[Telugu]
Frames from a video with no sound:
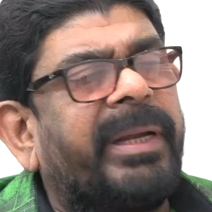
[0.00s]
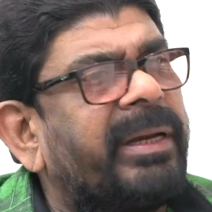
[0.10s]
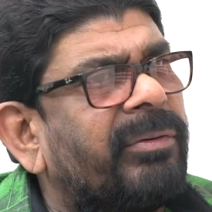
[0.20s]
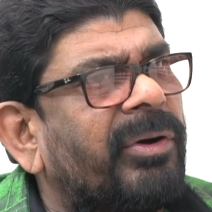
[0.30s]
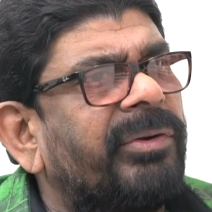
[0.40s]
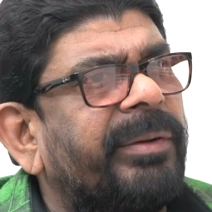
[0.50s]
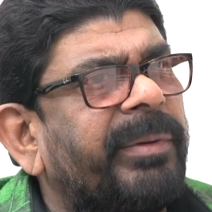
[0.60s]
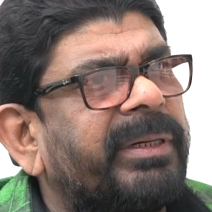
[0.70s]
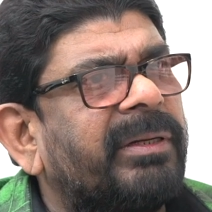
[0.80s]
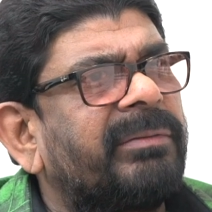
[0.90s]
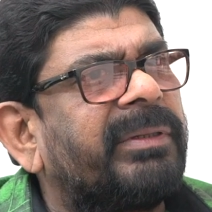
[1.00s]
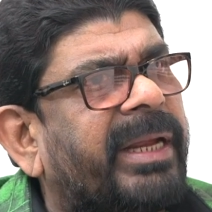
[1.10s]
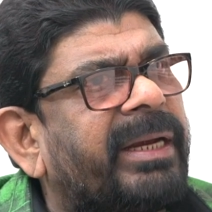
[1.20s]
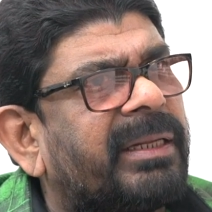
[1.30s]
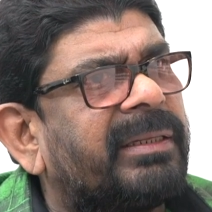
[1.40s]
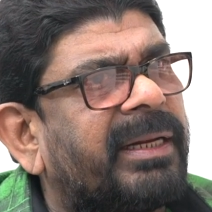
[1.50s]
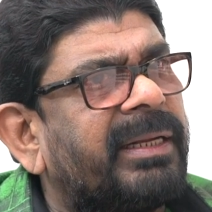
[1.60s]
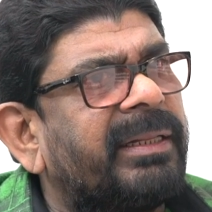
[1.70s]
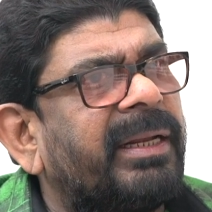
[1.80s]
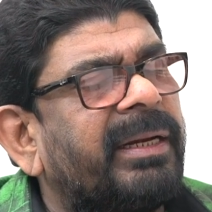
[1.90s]
ఏం నువ్వు డౌట్గా మాట్లాడుతున్నావు ఏంటి అసలు
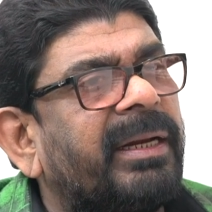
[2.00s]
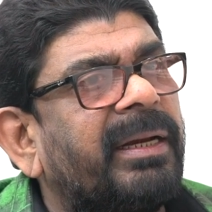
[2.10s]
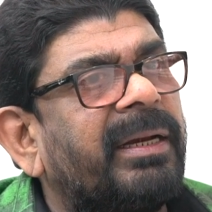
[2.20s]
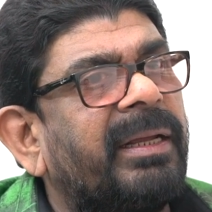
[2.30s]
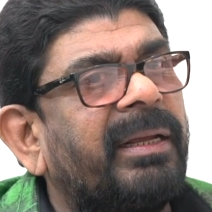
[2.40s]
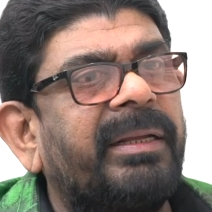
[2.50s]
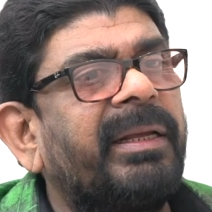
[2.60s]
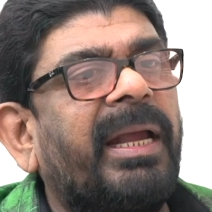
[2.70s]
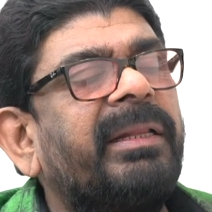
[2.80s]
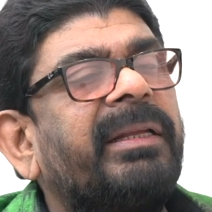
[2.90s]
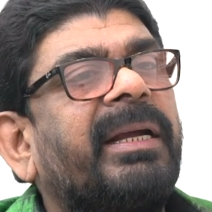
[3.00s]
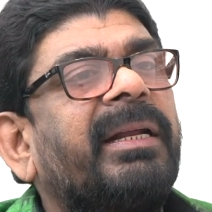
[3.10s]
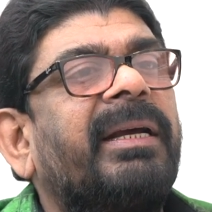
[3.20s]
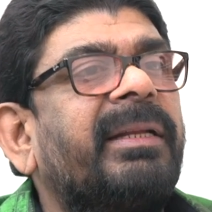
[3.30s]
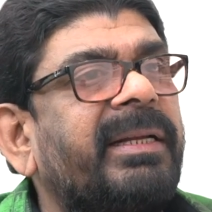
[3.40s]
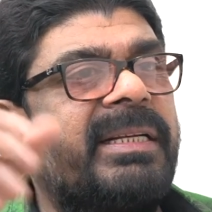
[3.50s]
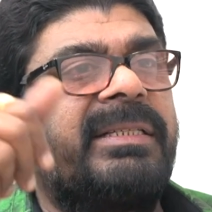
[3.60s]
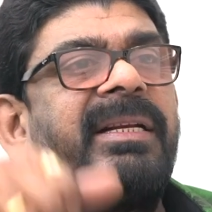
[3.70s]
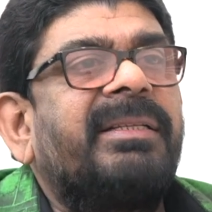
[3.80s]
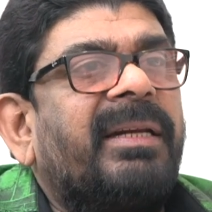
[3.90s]
జరిగింది ఏంటి అని అంటే ఆయన ఇక్కడ కాదండి
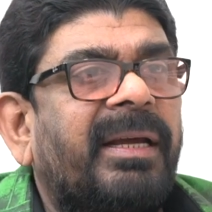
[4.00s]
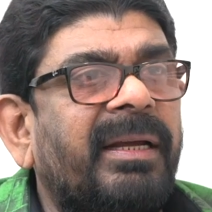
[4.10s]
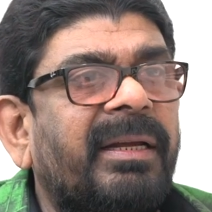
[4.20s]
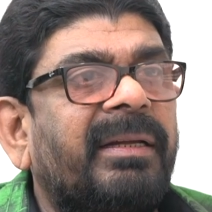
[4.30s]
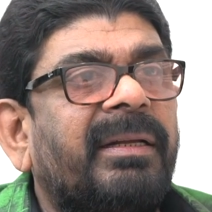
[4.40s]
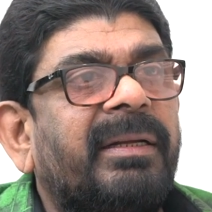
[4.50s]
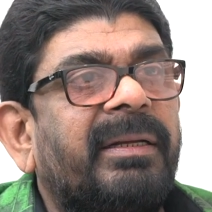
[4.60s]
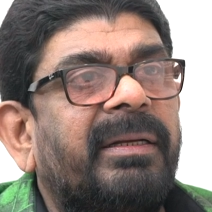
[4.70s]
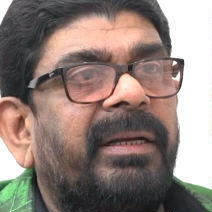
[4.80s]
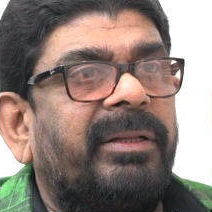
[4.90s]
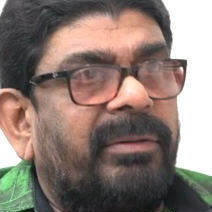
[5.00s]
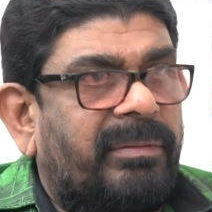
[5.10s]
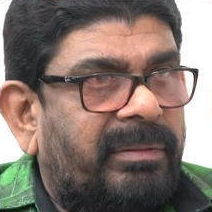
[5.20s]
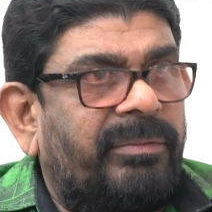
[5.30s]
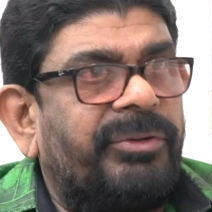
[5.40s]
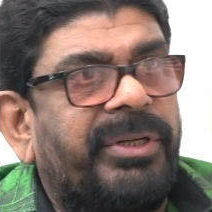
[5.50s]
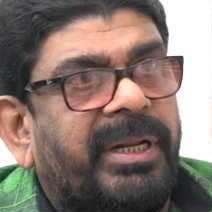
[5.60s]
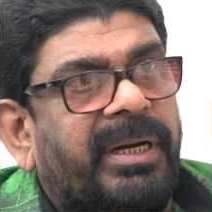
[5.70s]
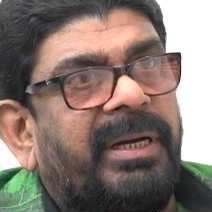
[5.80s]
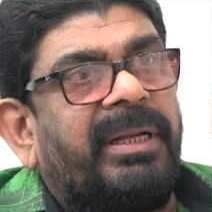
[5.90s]
కృష్ణా జిల్లా ఏదో
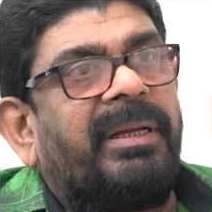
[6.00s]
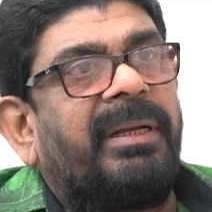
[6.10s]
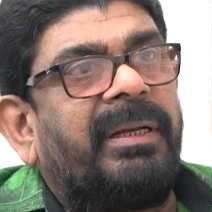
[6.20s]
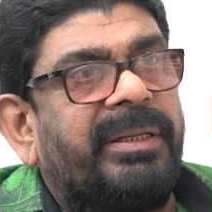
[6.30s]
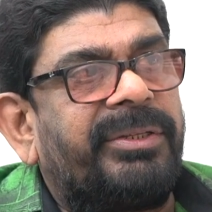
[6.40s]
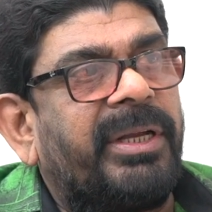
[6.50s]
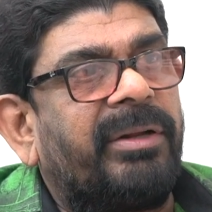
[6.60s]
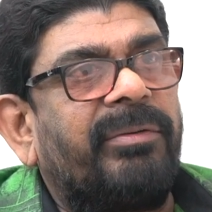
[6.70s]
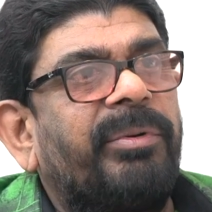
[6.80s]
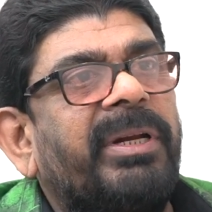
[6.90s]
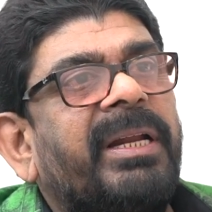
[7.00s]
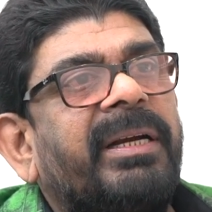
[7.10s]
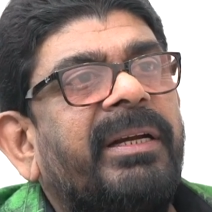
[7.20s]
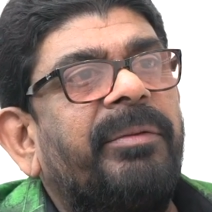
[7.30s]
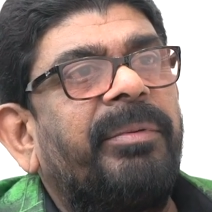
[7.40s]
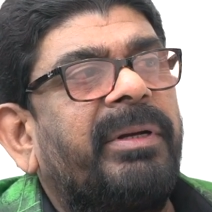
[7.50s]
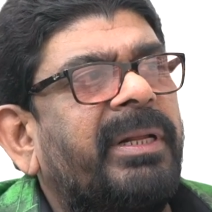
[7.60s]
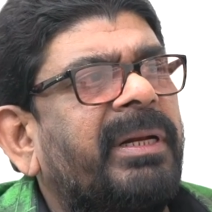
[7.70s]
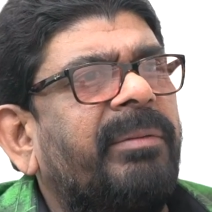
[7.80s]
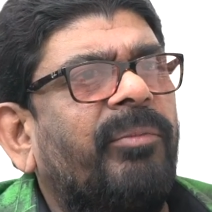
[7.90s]
వచ్చారండి ఇది ఇచ్చారు ఇప్పుడు లేరండి వెళ్ళిపోయారు
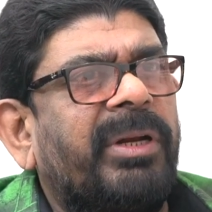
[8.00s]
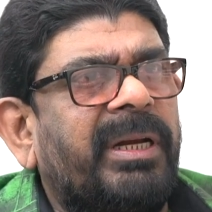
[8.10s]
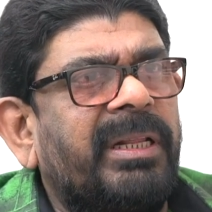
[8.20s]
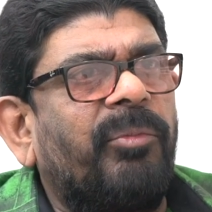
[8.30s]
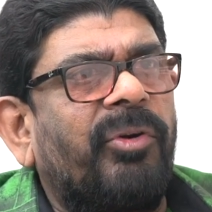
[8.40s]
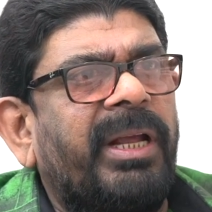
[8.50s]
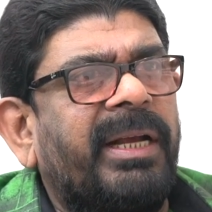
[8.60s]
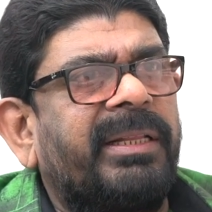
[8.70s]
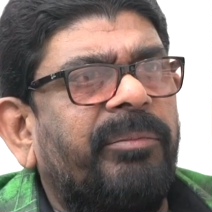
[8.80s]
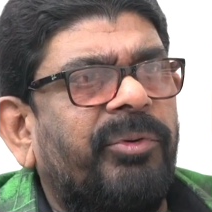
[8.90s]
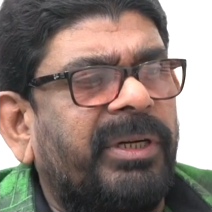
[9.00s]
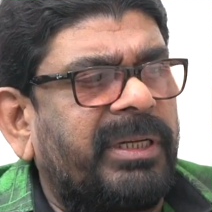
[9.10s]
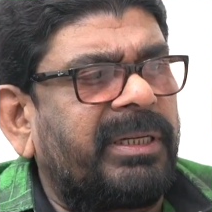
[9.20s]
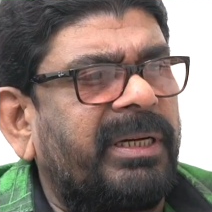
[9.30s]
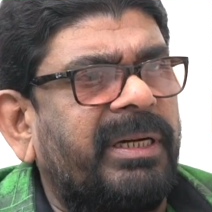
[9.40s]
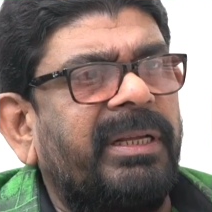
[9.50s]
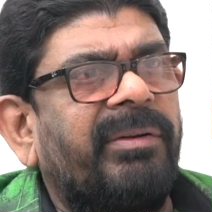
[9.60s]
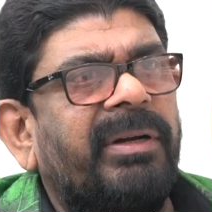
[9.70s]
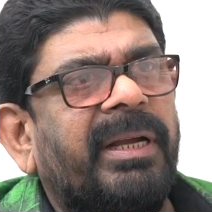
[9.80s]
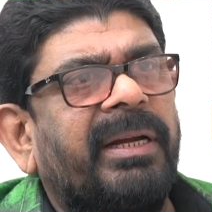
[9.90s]
నిన్న వెళ్ళింది మొన్నే కదా మొన్నటికి నిన్నటికి
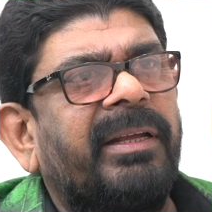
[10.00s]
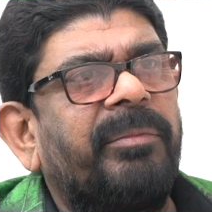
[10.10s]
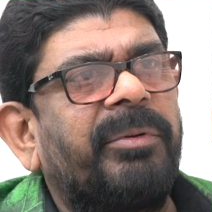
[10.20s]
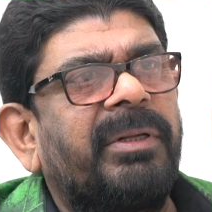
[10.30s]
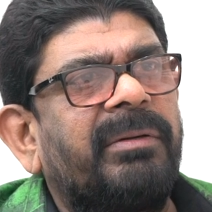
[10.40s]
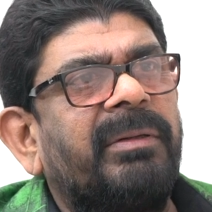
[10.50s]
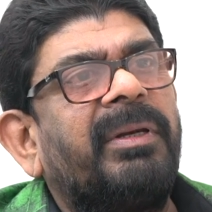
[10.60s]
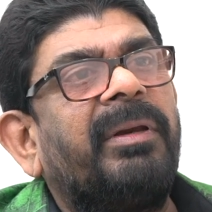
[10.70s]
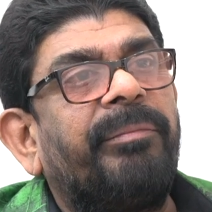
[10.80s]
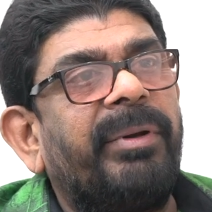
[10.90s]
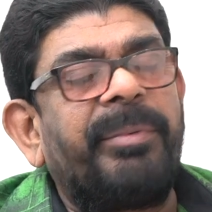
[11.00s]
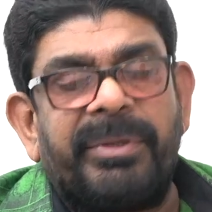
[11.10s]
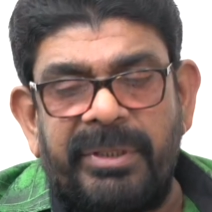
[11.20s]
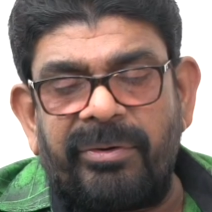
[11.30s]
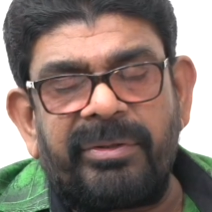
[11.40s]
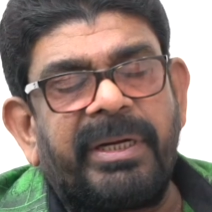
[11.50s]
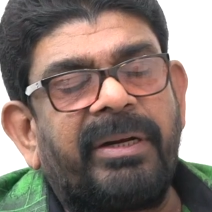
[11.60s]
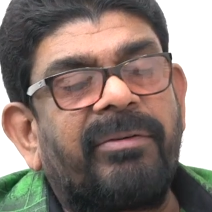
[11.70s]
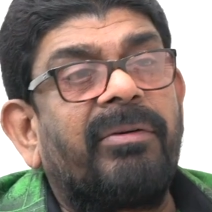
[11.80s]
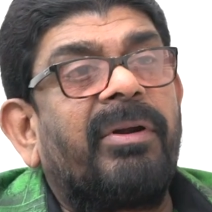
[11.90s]
వాళ్ళకి ఎక్కడికి వెళ్ళిపోతారు పిలిపించి ఈ రోజు నైట్
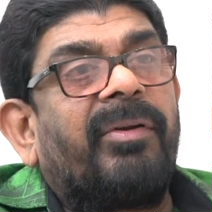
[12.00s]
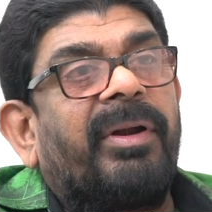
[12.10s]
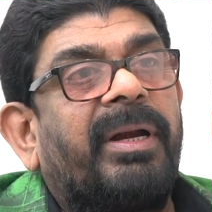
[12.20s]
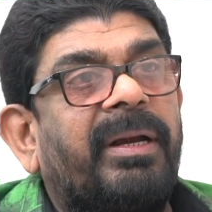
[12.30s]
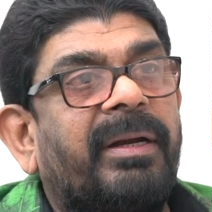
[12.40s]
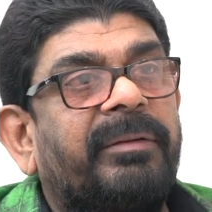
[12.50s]
ఇక్కడ ఉంటున్నాం